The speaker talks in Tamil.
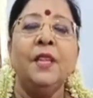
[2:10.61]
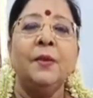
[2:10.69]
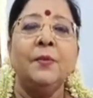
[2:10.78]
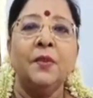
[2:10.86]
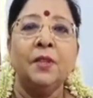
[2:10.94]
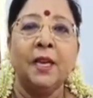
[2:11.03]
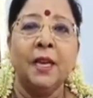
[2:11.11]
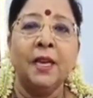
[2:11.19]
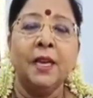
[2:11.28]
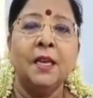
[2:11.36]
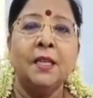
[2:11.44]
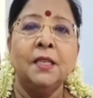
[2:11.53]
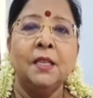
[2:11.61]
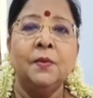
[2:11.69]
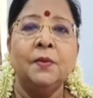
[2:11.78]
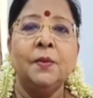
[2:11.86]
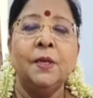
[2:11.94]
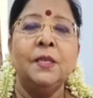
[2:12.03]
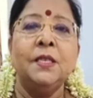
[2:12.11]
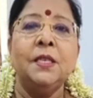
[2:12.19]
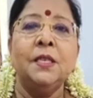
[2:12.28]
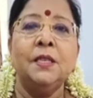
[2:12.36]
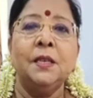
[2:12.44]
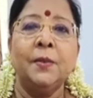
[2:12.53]
நம்ம ஒரு தேங்காய் தீபம் வச்சு
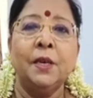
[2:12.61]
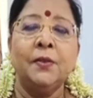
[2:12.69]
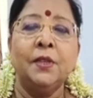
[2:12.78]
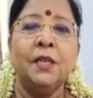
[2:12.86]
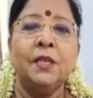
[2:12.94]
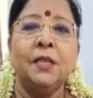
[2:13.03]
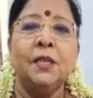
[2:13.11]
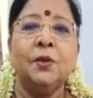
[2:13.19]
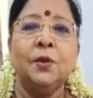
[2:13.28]
இந்த மந்திரத்தை